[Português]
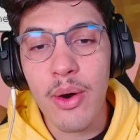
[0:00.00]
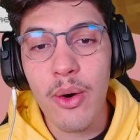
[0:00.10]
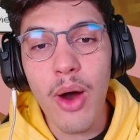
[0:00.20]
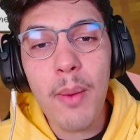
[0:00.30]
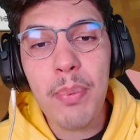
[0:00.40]

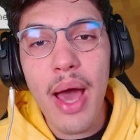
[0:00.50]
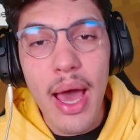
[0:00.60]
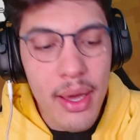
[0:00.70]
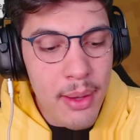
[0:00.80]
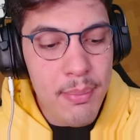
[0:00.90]

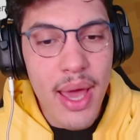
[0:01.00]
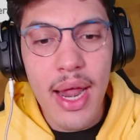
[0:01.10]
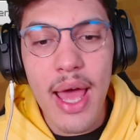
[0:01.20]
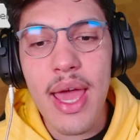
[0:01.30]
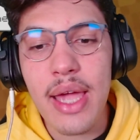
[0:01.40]
Opa, pera
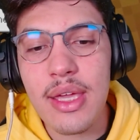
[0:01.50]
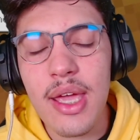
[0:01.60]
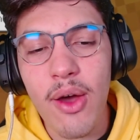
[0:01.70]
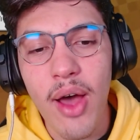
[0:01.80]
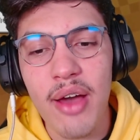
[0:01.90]
aí aqui,
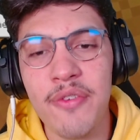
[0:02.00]
ó, a